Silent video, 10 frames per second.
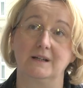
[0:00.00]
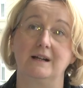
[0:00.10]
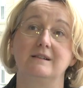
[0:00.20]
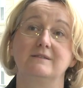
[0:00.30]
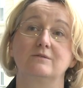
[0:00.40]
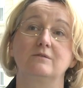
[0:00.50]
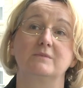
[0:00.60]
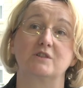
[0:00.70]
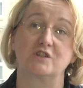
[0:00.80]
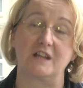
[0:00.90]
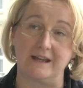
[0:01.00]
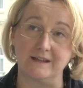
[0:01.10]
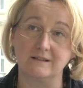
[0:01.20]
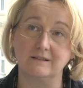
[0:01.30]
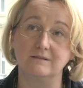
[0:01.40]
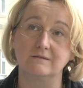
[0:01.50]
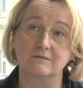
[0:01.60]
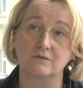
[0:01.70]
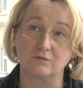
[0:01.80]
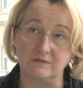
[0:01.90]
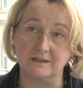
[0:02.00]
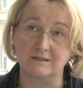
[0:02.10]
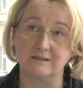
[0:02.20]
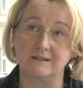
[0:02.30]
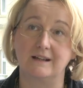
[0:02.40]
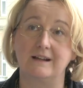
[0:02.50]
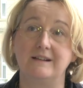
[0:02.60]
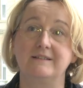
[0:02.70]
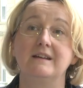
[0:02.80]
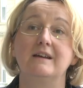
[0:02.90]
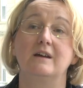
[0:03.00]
Also mit steigenden Studierendenzahlen